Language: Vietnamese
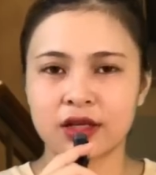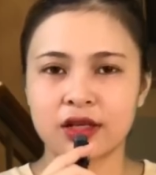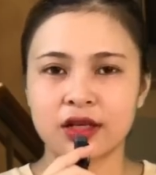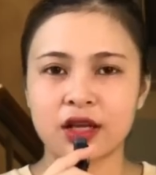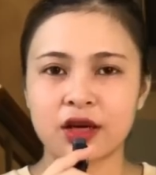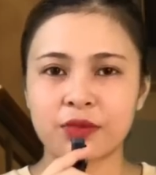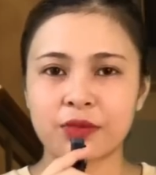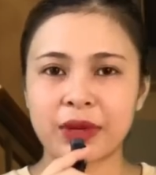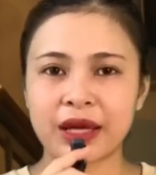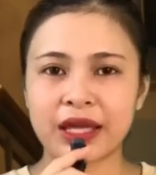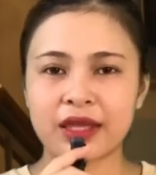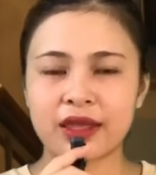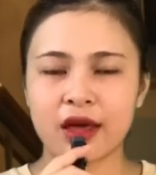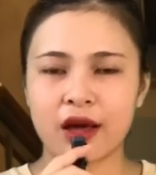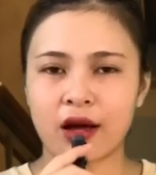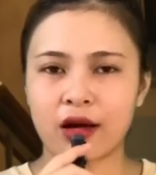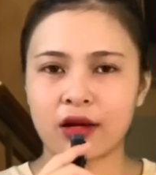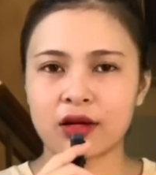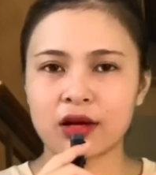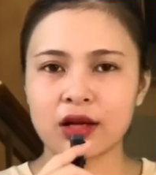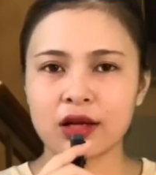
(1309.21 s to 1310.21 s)
Nên bây
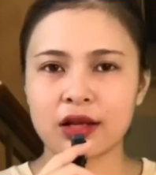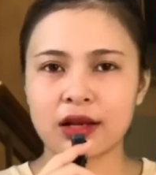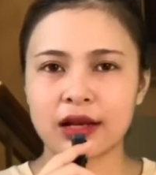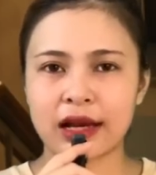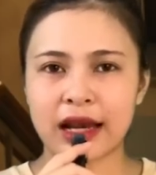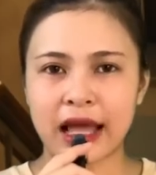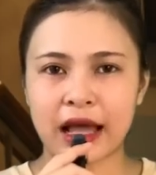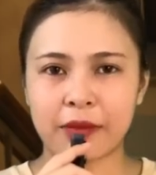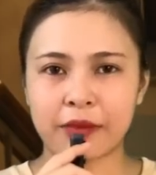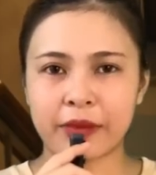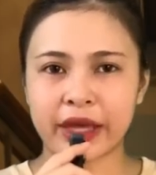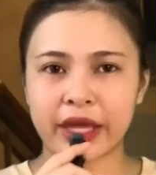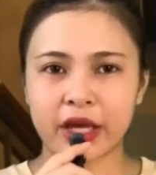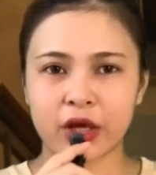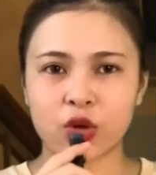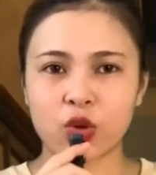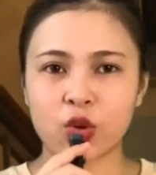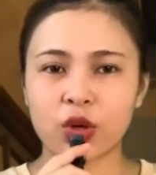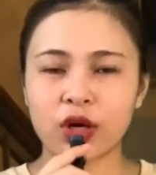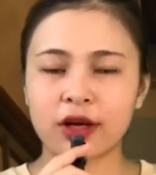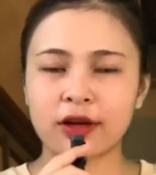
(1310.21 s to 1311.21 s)
giờ là mẹ
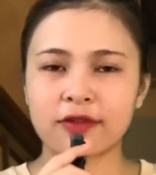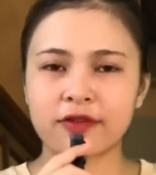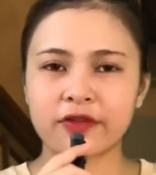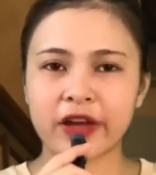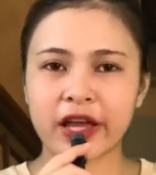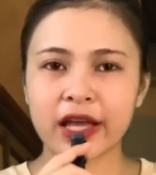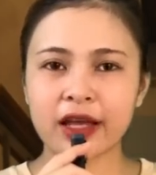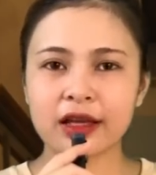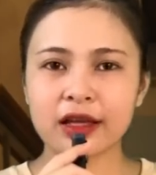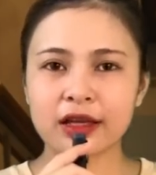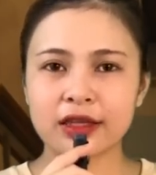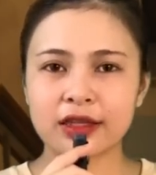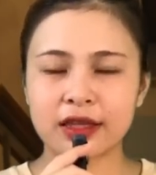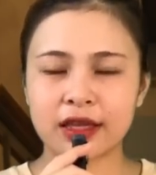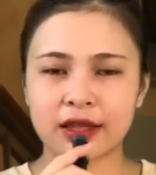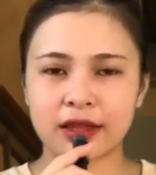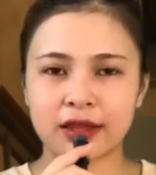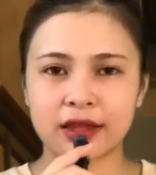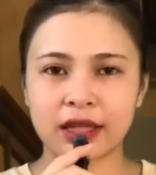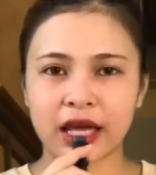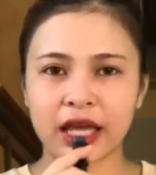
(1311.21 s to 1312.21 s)
của anh Phát
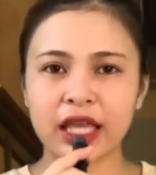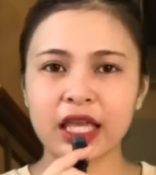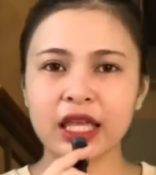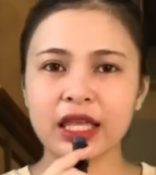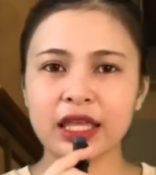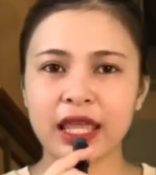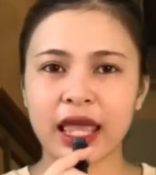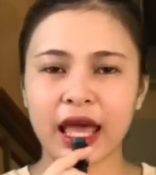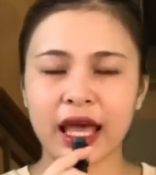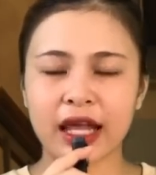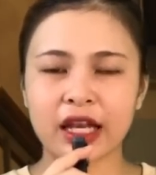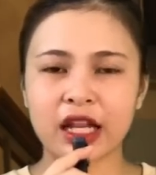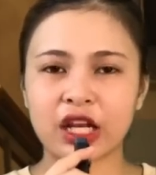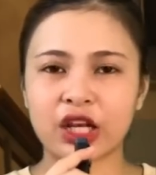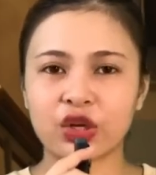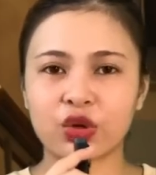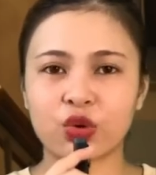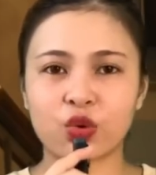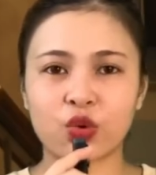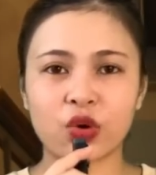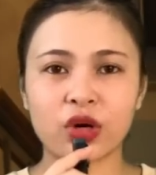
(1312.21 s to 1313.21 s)
nhìn thấy gia
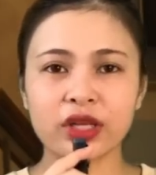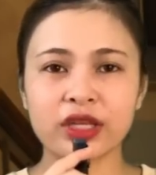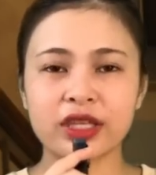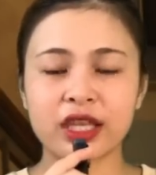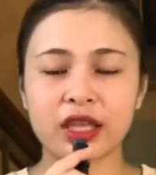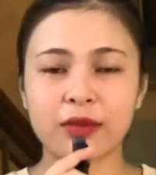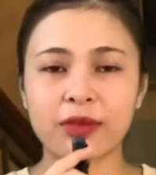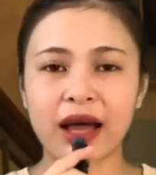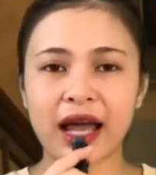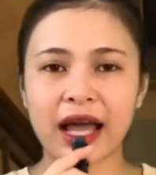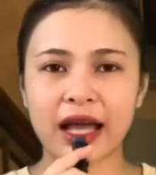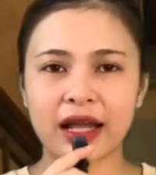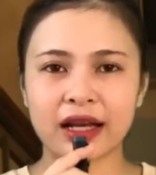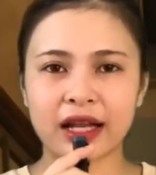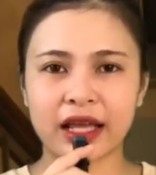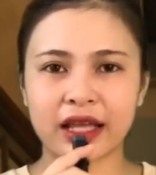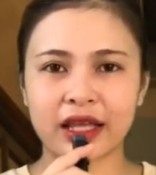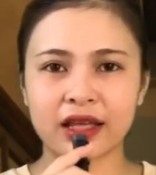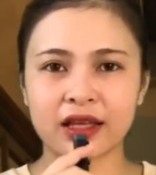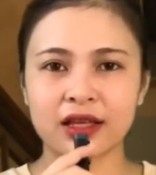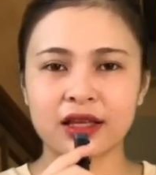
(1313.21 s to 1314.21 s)
đình của chị ba
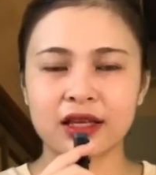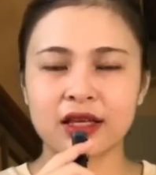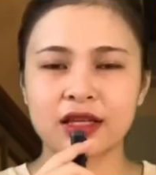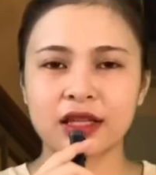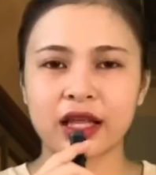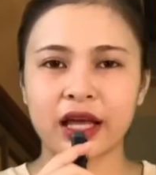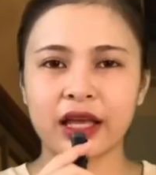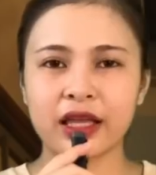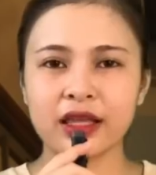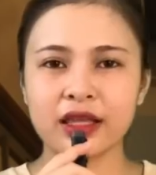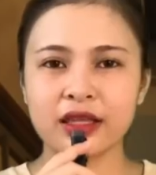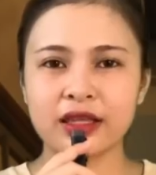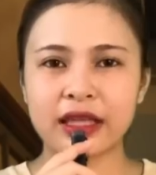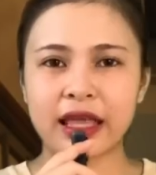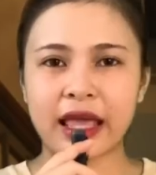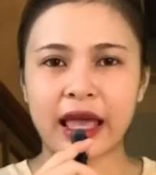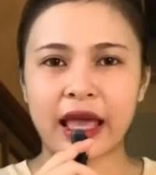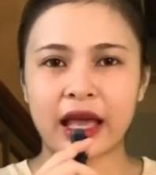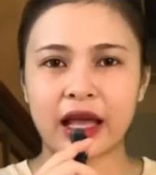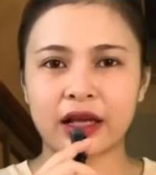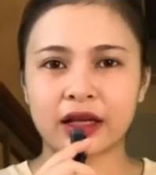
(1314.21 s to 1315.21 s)
này, thấy
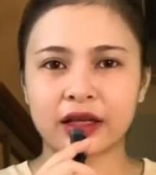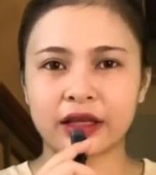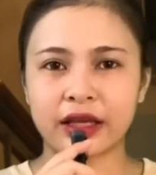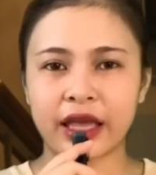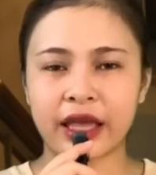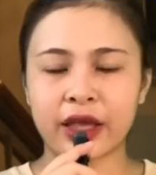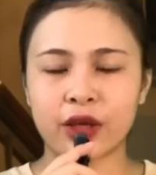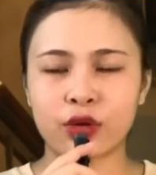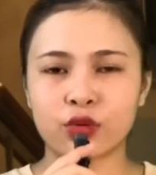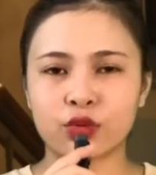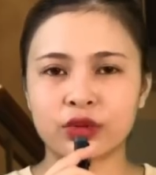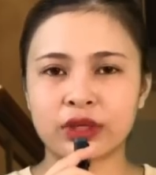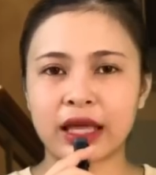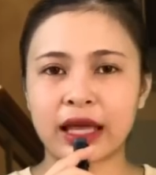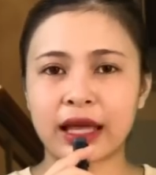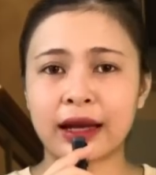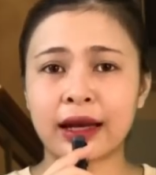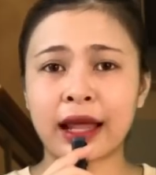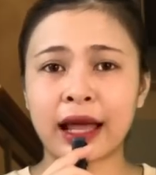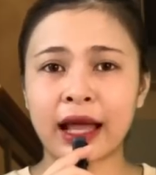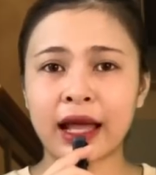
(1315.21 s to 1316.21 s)
nhà nghèo
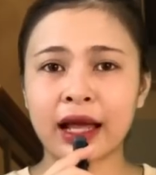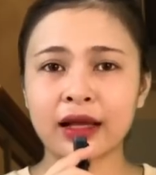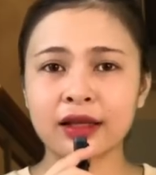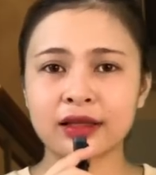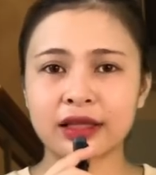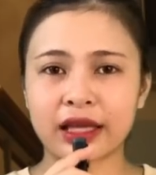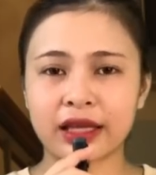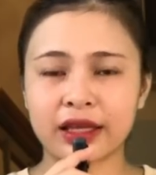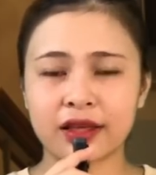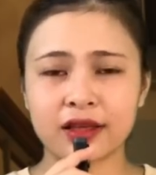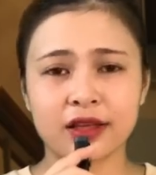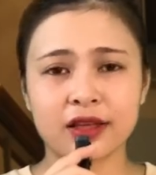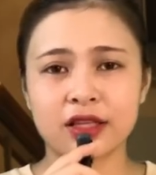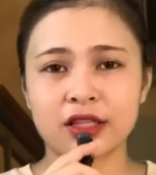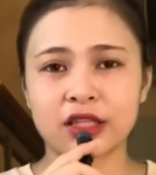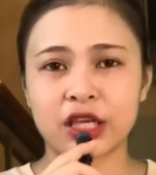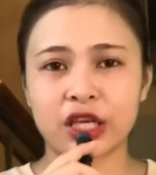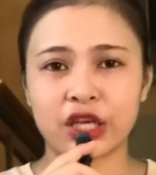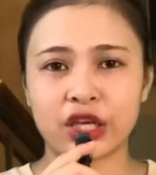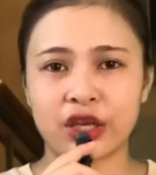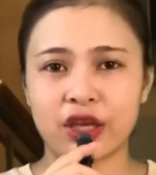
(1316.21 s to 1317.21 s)
nhà lá vậy
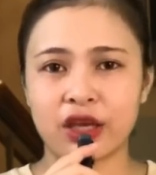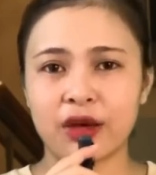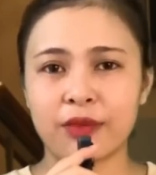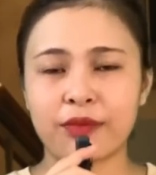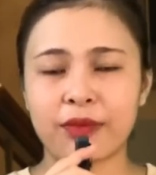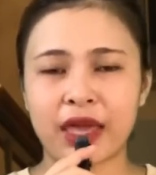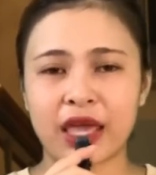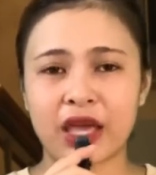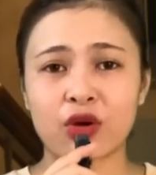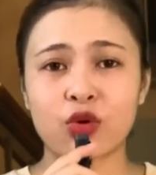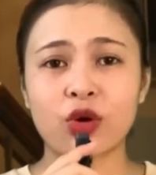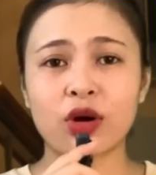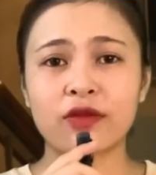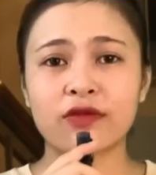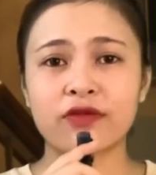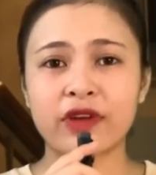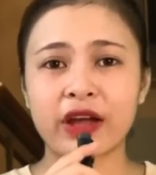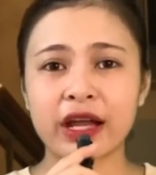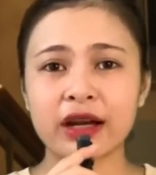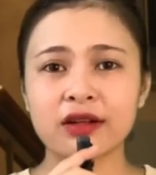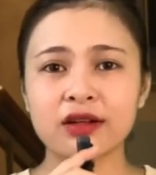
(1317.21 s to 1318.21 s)
thì mẹ của
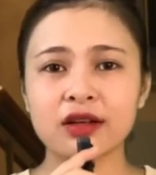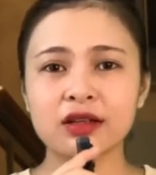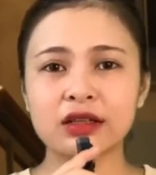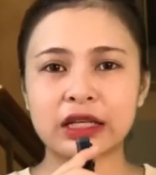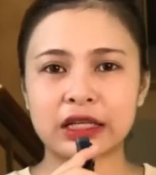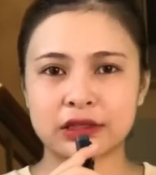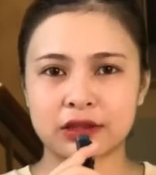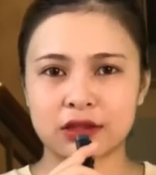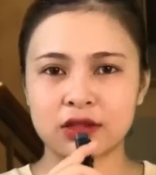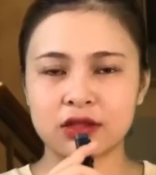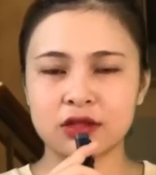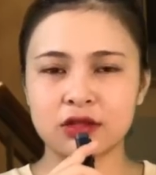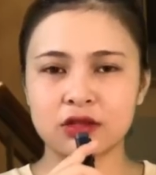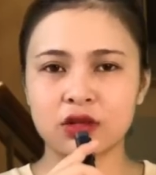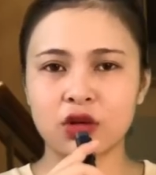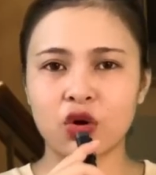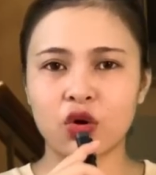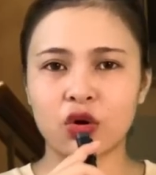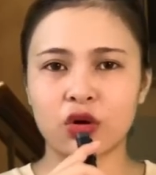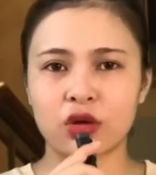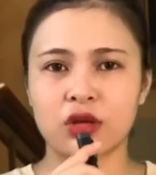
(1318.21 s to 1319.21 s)
anh Phát rất là thương
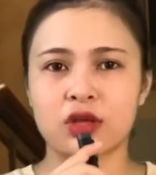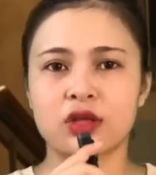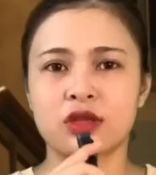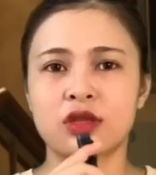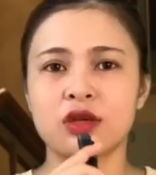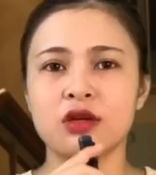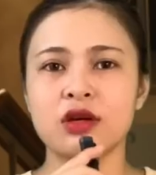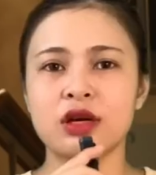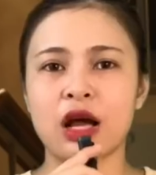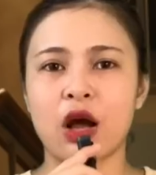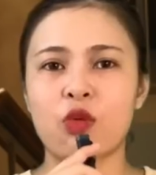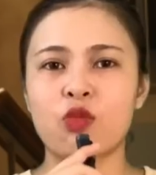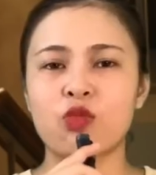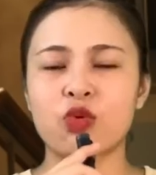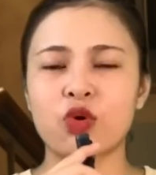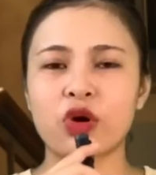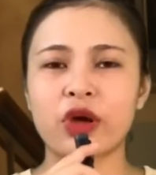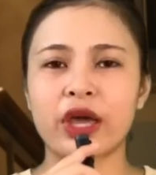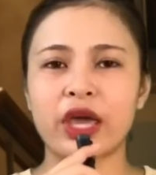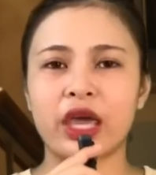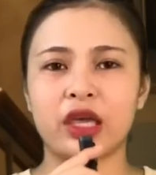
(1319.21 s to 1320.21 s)
luôn, chứ không
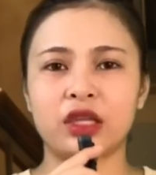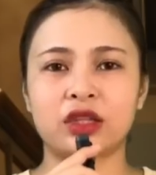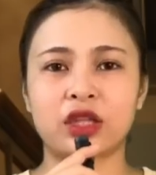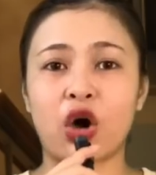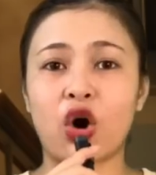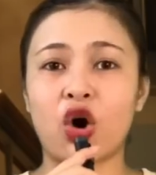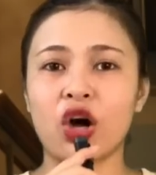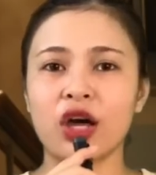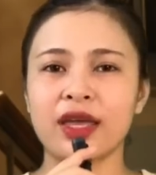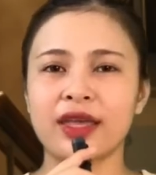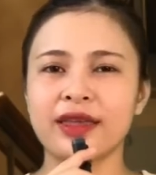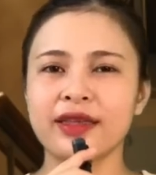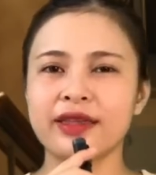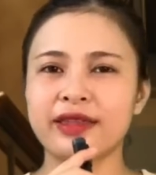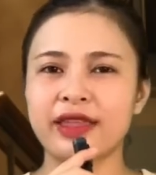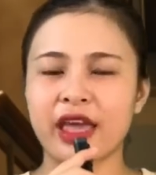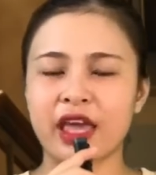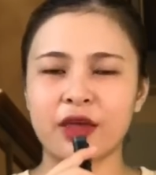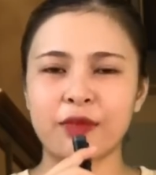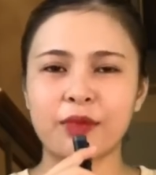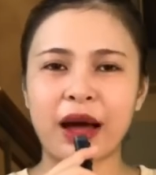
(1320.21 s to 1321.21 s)
có hề tỏ ý
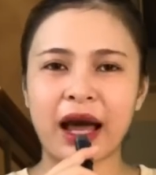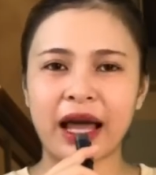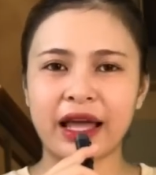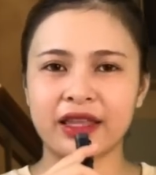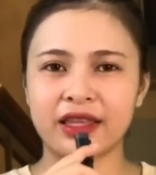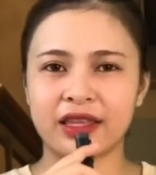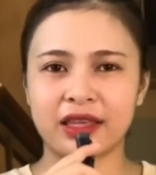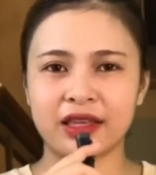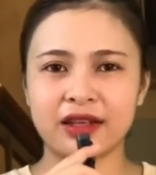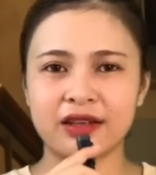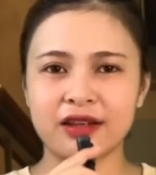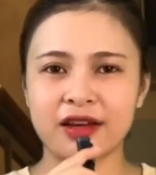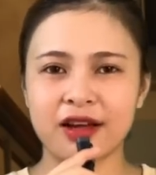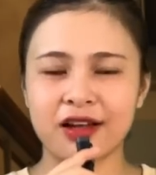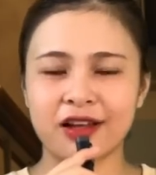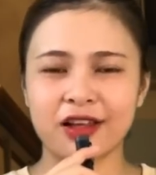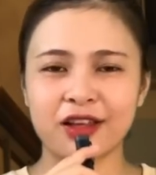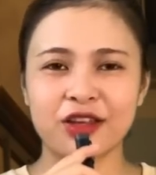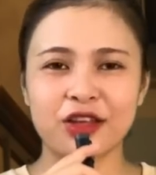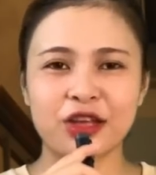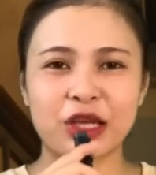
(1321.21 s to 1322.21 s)
chê bai gì hết
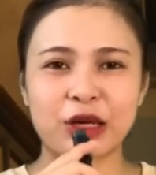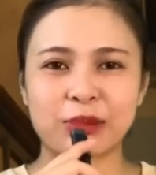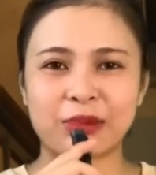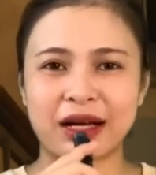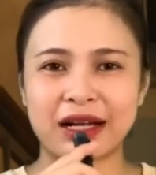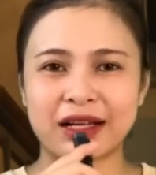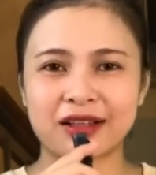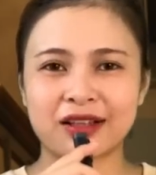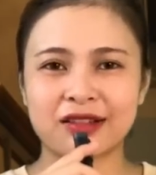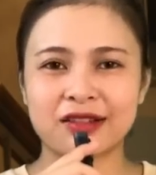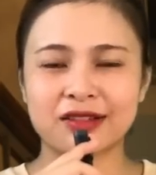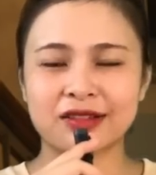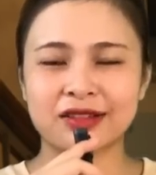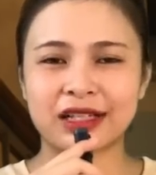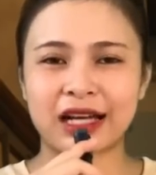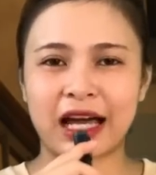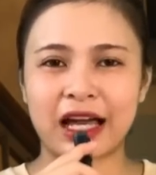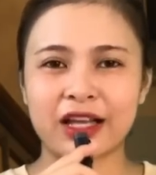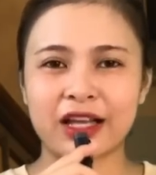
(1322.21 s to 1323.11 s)
trơn á, mà ngược